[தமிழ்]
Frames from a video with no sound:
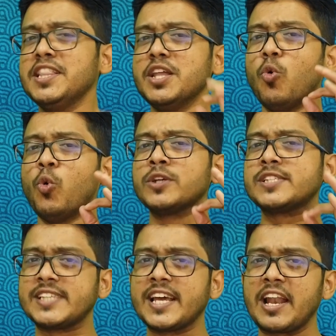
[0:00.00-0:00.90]
இந்த ஒரு
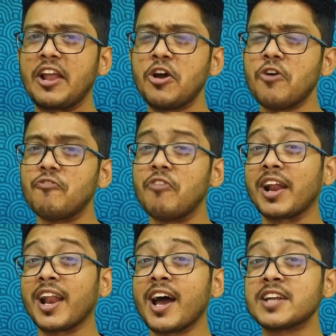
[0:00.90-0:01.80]
செயல்
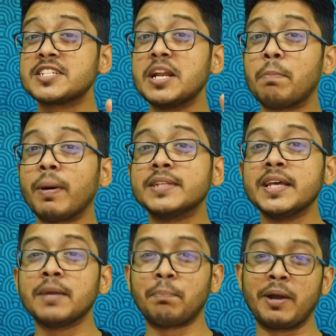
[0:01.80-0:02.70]
வரலாற்றில்
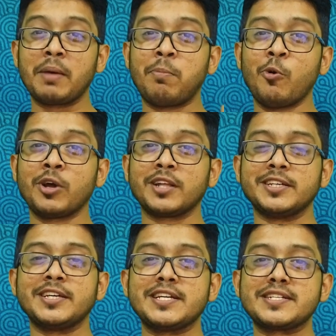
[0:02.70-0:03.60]
பதியப்பட
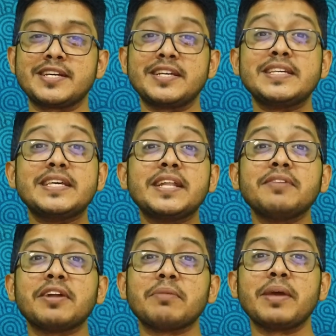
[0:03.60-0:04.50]
போகிறது என்று
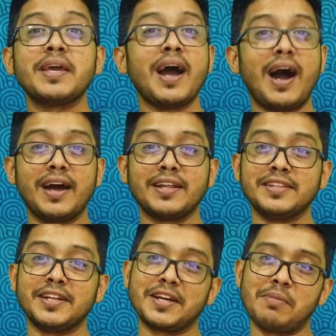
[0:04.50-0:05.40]
இருவருமே
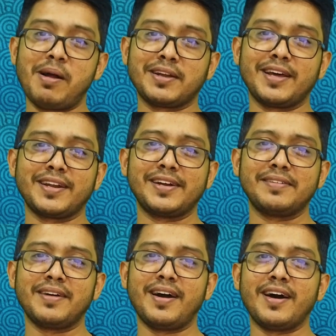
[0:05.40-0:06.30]
அறிந்திருக்க
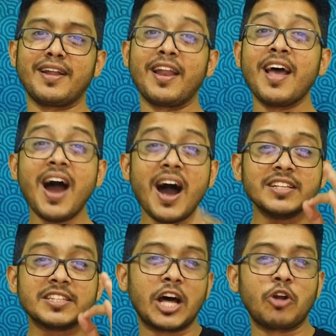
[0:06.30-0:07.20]
மாட்டார்கள் ஆனால்
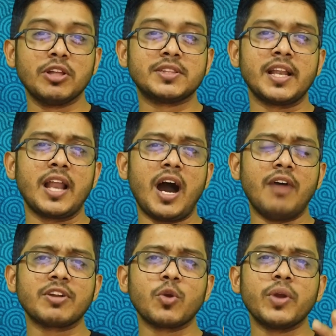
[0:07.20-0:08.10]
அந்த தருணத்தில்
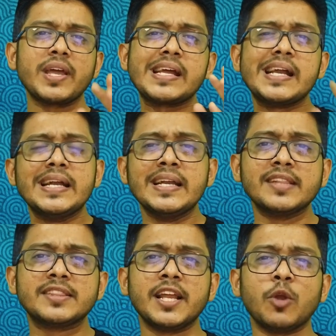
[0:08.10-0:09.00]
அவர்களுடைய
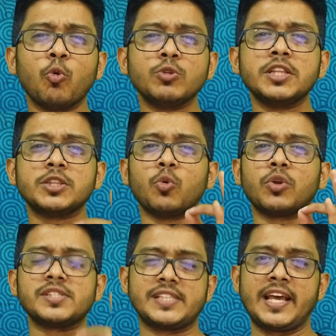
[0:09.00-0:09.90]
எண்ணத்தில் உதித்த
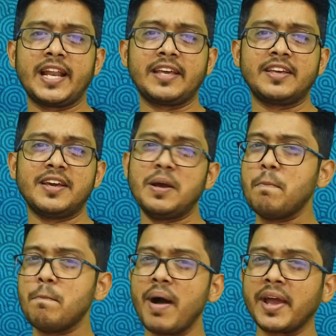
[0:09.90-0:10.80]
ஒரு செயலை
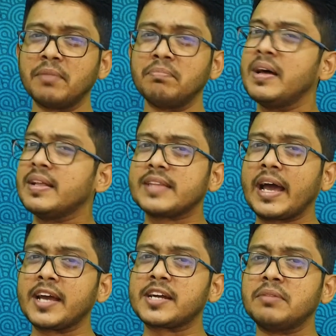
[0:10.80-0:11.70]
பயம்
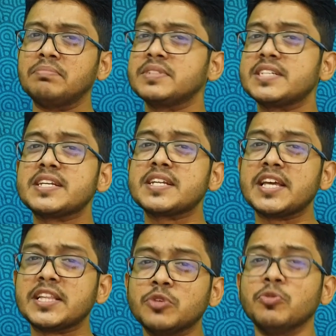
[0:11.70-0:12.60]
தயக்கம் என்று
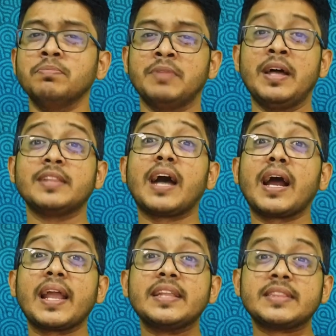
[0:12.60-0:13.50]
எதுவும்
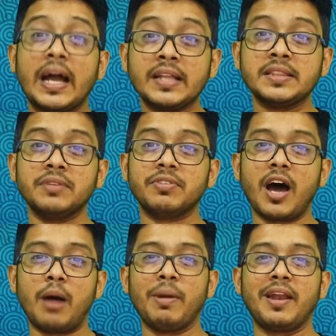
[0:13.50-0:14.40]
தங்களை தடுத்து
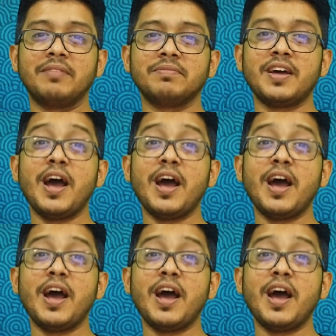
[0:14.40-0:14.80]
விடாமல்